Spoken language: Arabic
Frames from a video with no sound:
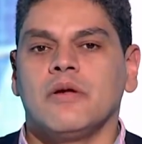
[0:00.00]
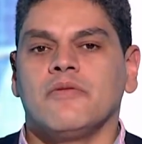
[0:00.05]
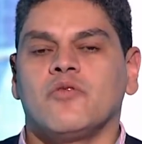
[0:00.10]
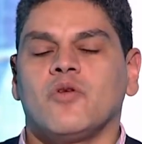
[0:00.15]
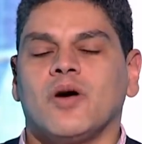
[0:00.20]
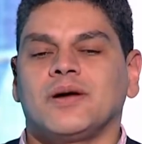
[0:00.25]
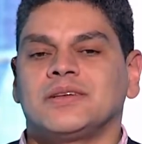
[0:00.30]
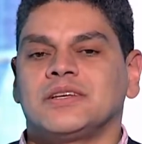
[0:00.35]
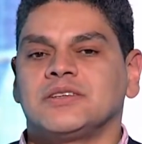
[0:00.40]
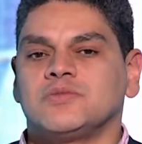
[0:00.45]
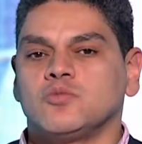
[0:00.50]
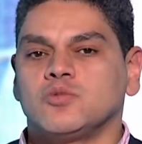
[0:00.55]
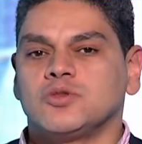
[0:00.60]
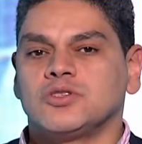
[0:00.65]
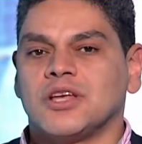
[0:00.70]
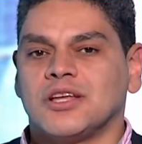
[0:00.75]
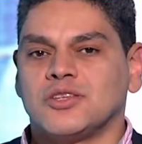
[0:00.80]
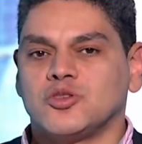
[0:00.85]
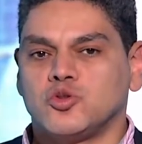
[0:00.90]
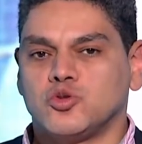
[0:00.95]
في واحد اسمه
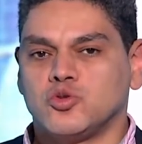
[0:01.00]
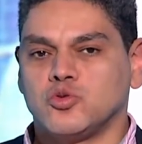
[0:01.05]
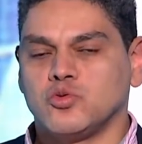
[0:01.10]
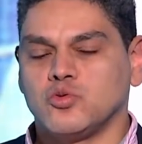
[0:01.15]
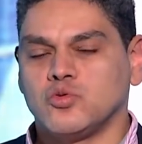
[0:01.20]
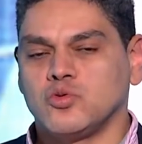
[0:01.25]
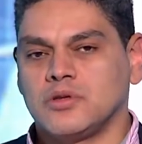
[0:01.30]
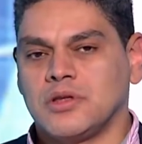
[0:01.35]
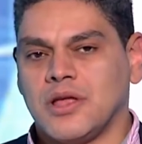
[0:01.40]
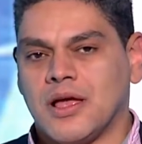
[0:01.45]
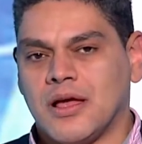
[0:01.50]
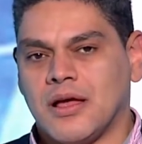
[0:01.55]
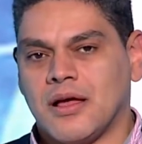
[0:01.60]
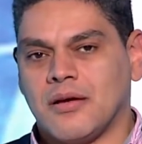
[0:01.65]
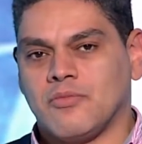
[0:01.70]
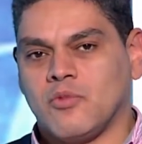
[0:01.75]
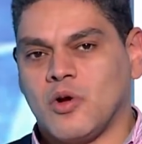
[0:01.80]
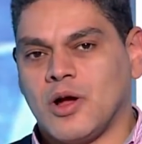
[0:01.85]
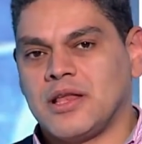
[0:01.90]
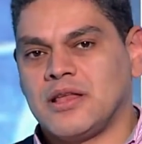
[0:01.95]
سانتسو ده
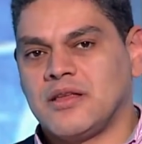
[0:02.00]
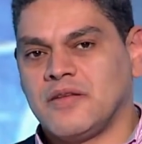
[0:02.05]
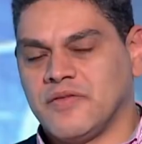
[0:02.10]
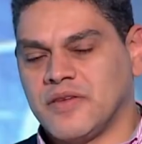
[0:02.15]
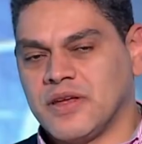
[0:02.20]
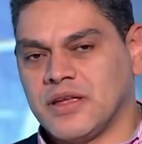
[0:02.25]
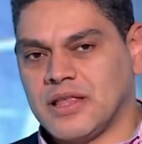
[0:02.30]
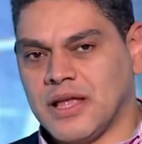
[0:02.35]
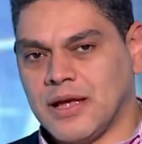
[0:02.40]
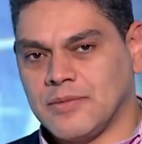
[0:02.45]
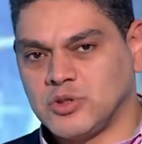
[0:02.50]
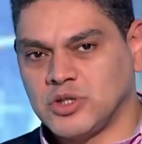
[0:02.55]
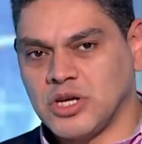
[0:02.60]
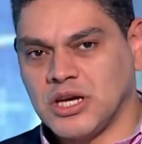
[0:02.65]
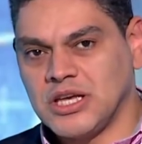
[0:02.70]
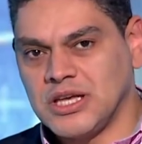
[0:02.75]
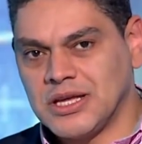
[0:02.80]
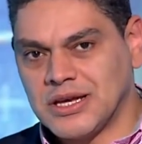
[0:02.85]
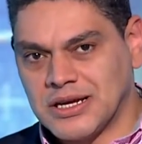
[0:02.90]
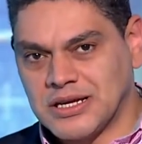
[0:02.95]
مؤلف كتاب
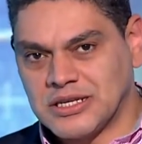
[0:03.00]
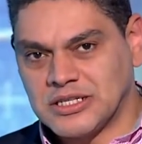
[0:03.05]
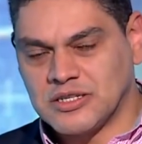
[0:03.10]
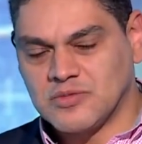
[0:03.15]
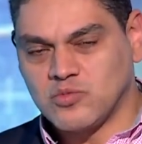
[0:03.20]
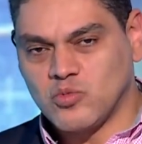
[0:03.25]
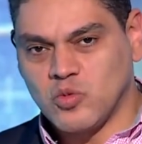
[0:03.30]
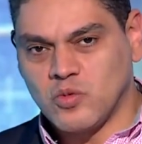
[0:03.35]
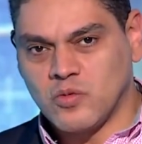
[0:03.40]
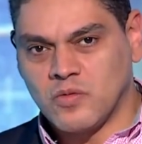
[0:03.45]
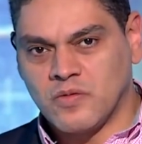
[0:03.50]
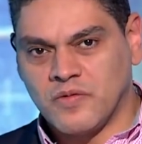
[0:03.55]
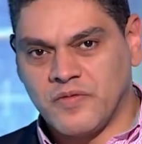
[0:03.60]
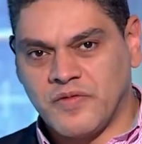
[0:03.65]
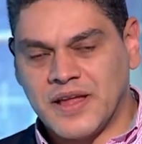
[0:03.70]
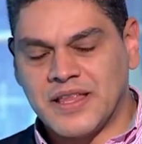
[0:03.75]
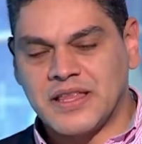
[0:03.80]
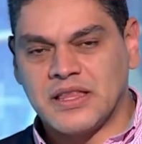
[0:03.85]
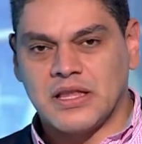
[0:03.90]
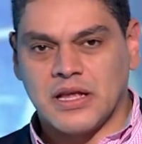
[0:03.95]
شهير اسمه
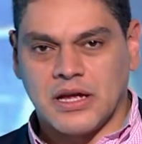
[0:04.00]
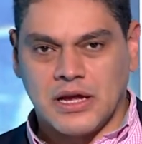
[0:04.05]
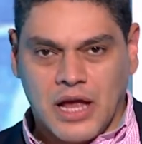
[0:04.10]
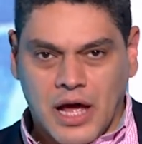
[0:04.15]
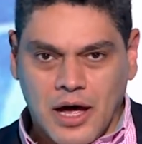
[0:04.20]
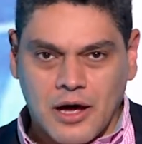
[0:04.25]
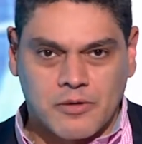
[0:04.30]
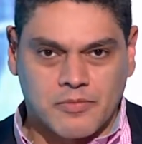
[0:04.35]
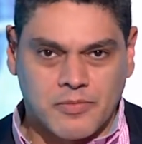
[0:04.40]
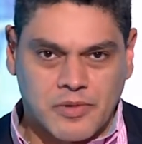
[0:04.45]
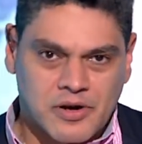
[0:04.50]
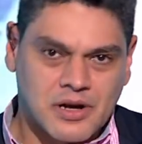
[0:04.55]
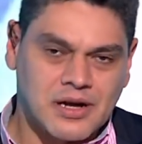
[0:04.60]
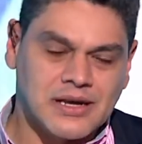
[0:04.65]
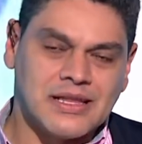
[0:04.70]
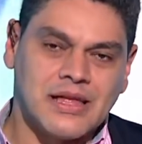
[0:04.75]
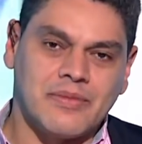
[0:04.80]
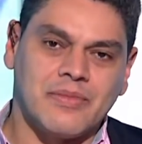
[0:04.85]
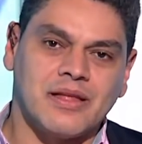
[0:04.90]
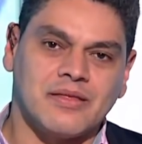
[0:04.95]
فن الحرب
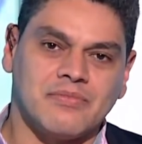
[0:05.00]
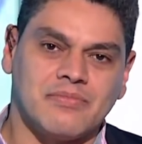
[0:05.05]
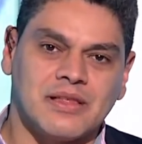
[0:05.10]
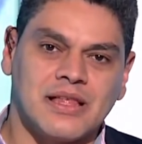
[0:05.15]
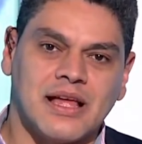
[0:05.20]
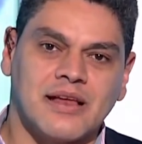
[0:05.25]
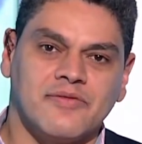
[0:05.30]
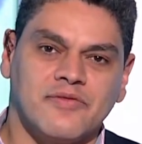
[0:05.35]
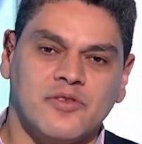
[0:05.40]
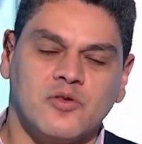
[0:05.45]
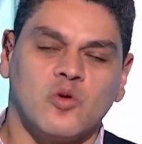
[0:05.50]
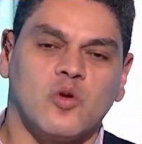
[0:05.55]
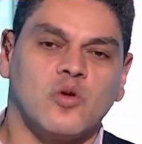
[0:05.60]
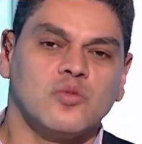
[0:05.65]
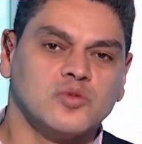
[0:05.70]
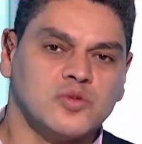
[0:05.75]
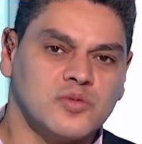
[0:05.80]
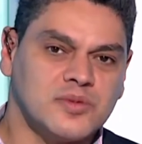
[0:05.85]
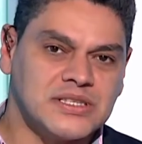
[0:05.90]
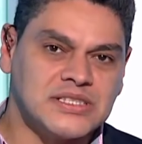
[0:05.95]
الراجل ده مات من
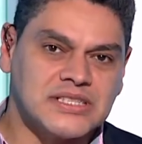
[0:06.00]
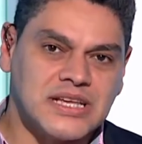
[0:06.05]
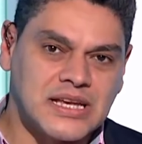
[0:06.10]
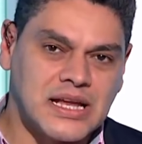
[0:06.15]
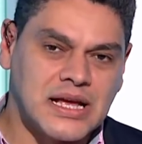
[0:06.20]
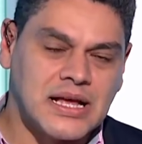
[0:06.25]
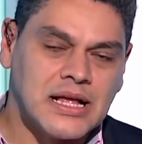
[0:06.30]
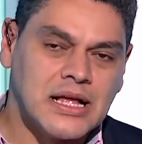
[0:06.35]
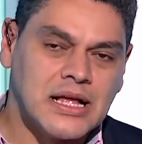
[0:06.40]
2500 سنه